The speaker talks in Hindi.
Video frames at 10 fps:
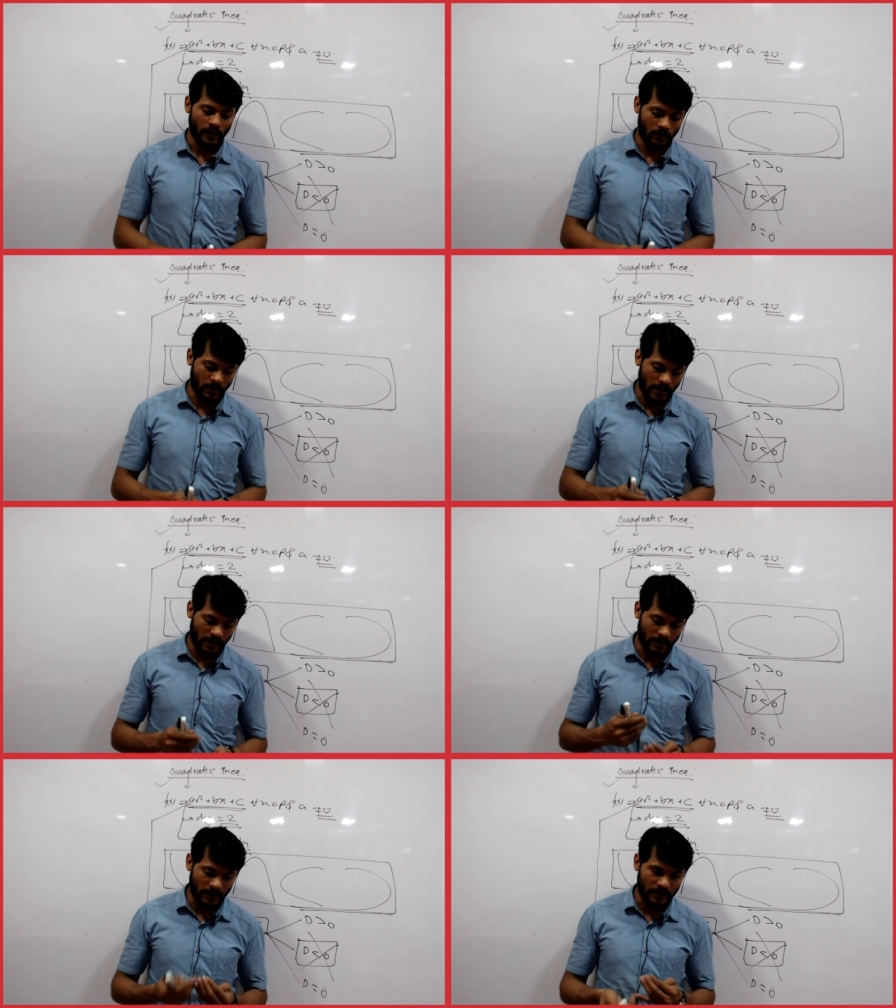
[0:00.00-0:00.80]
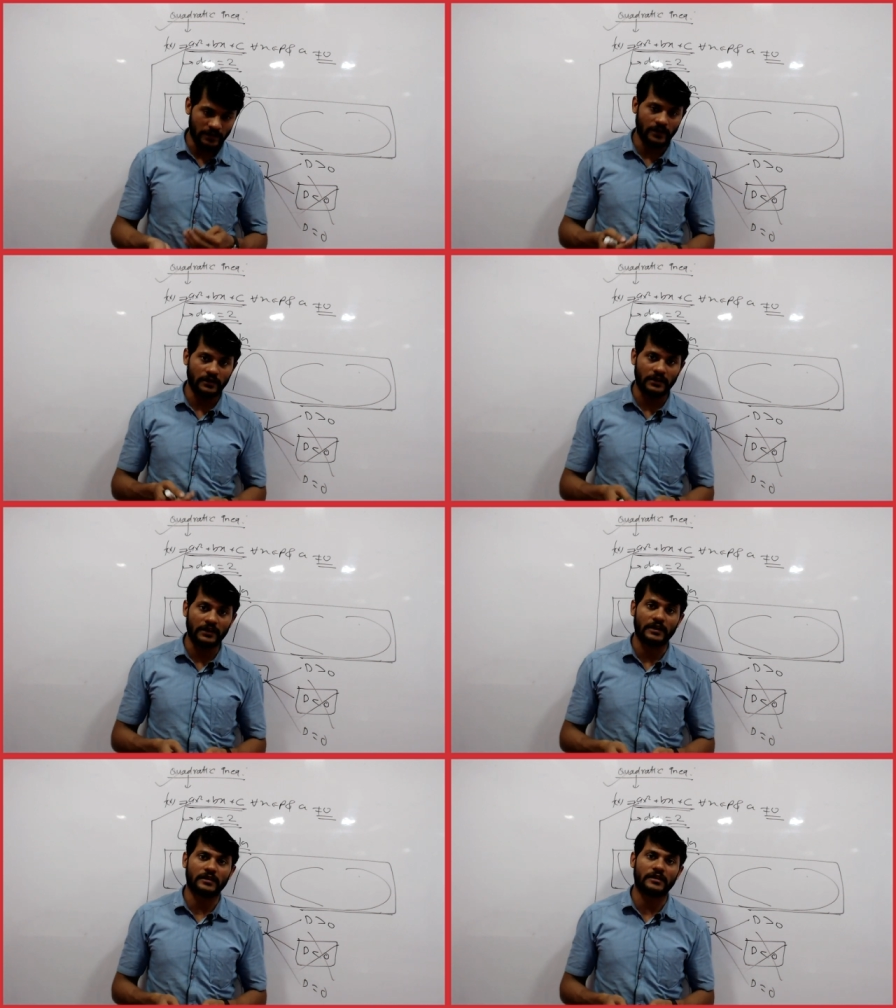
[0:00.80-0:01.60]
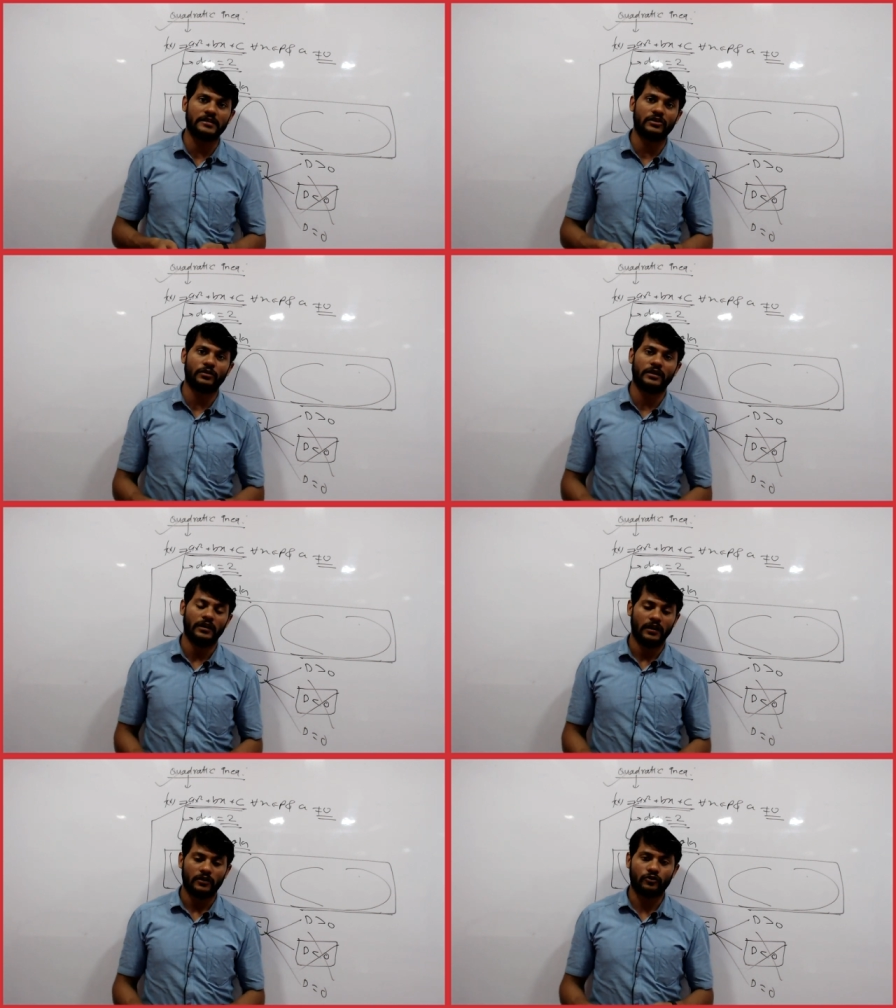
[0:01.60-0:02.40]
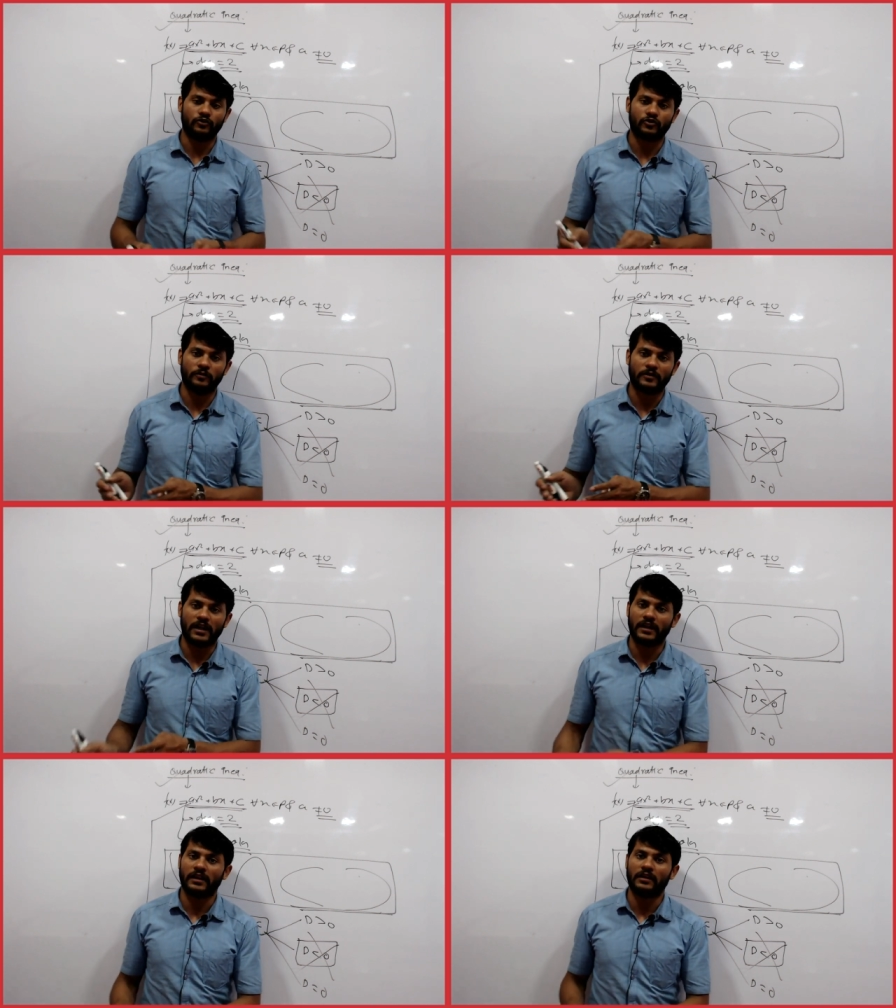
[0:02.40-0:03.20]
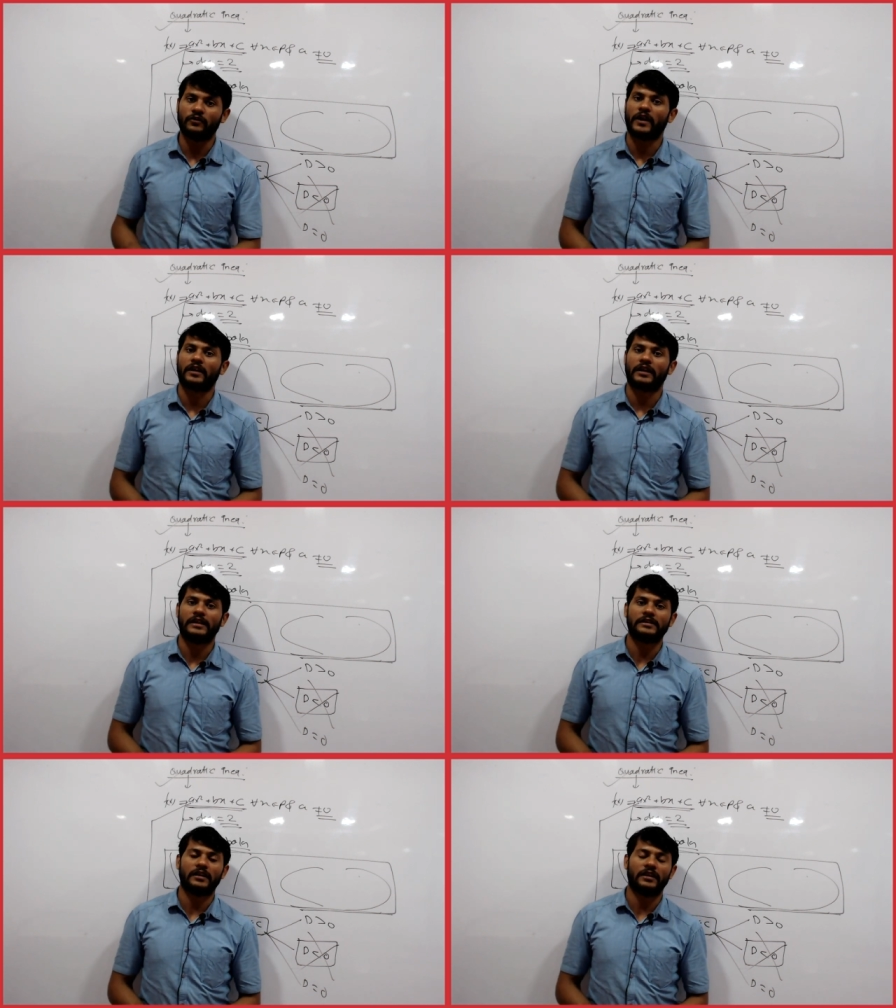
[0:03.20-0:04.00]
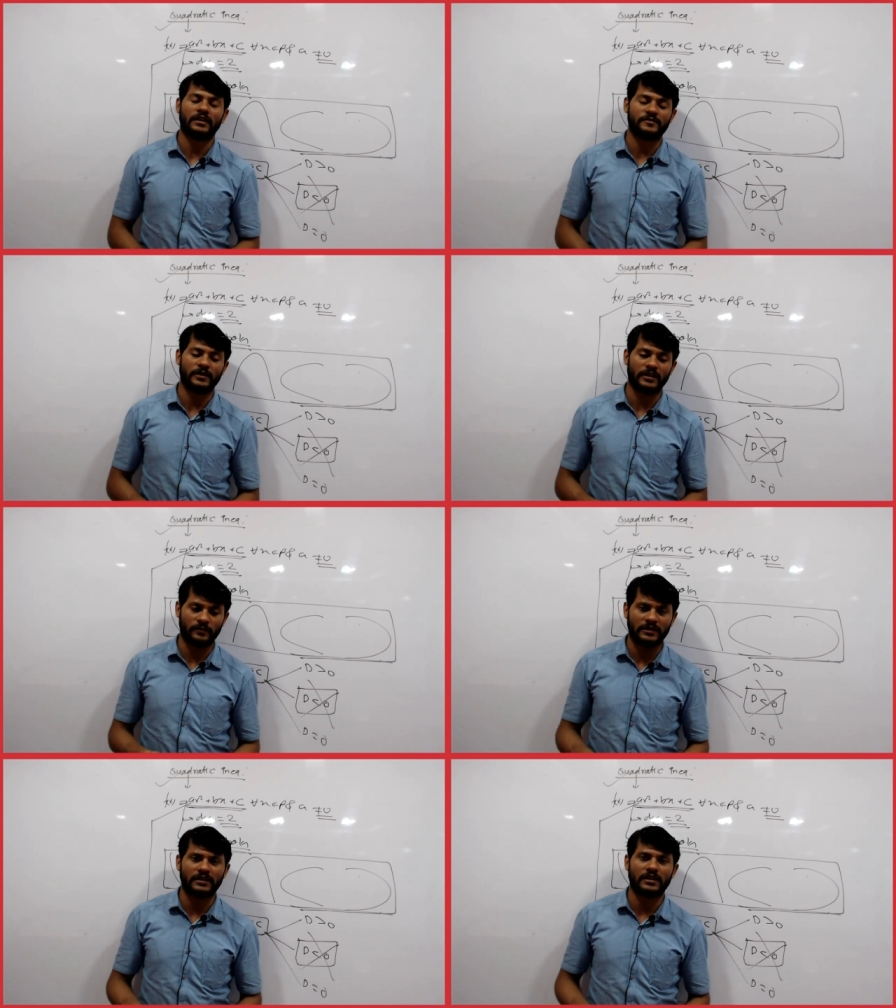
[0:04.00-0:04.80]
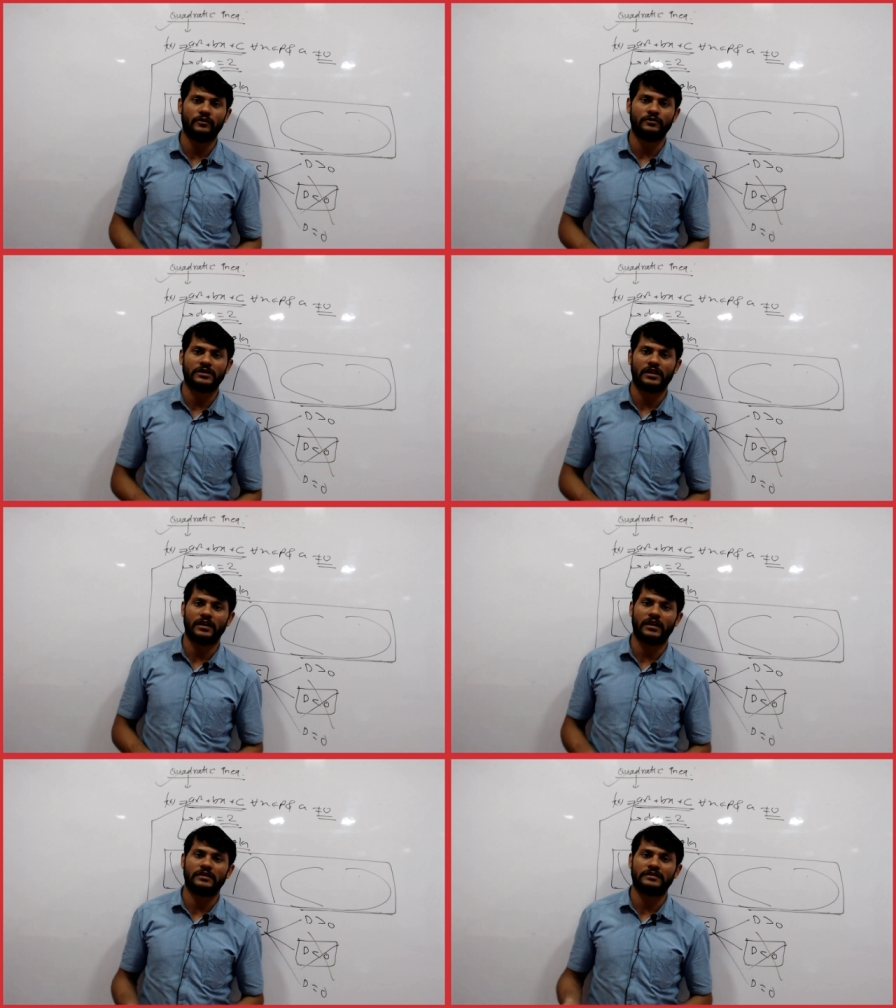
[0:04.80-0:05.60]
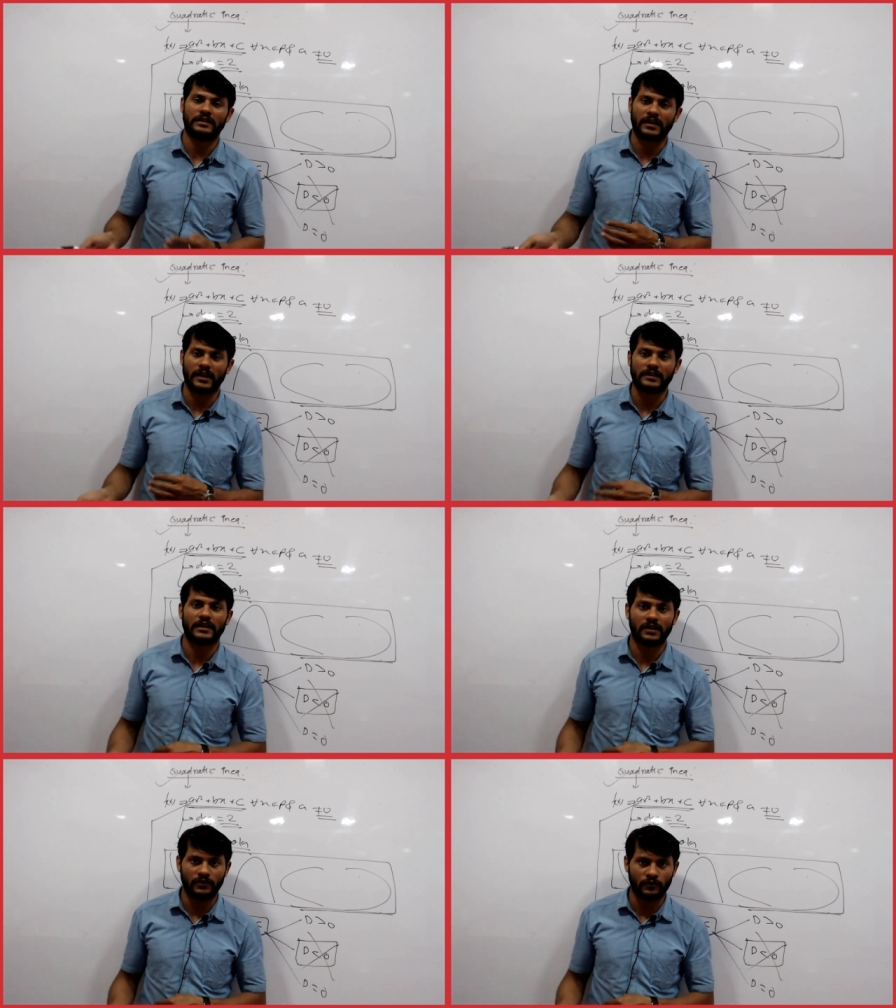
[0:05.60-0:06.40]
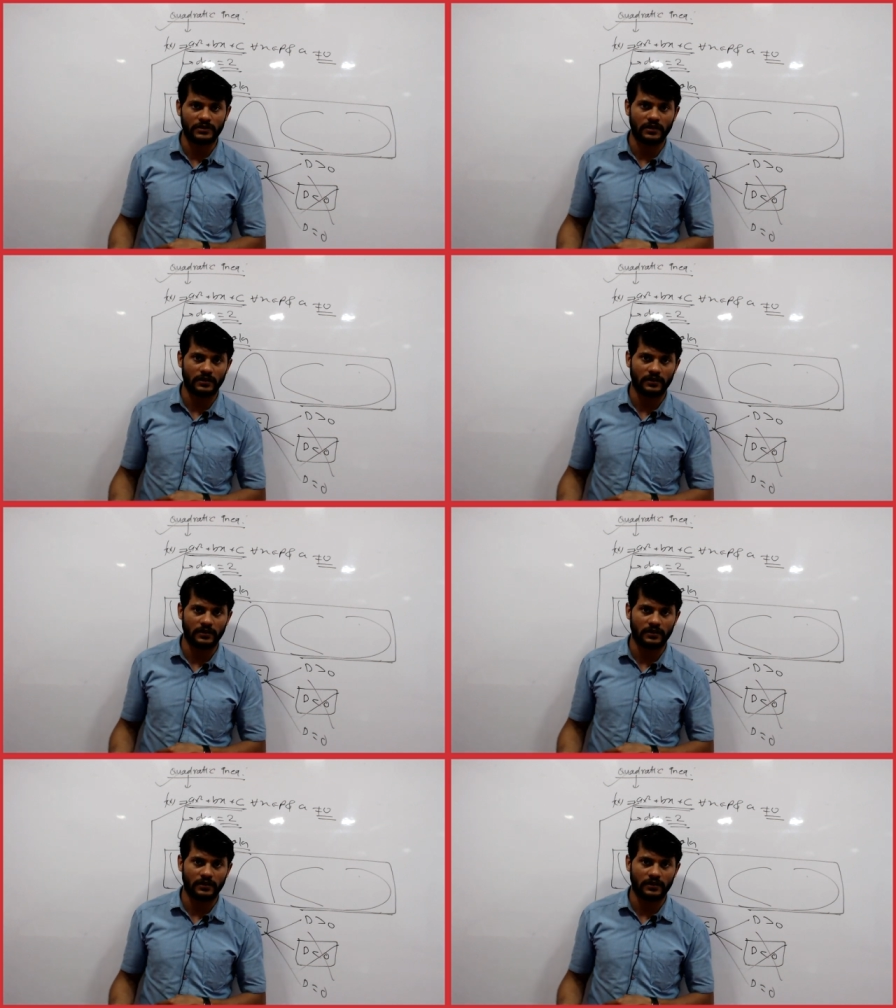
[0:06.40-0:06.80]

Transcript: और अगर नहीं है डी ग्रेटर देन जीरो है तो उसको हम क्या करेंगे फैक्टराइज कर लेंगे स्प्लिटिंग मेथड का यूज करके या श्री धराचार्य का यूज करके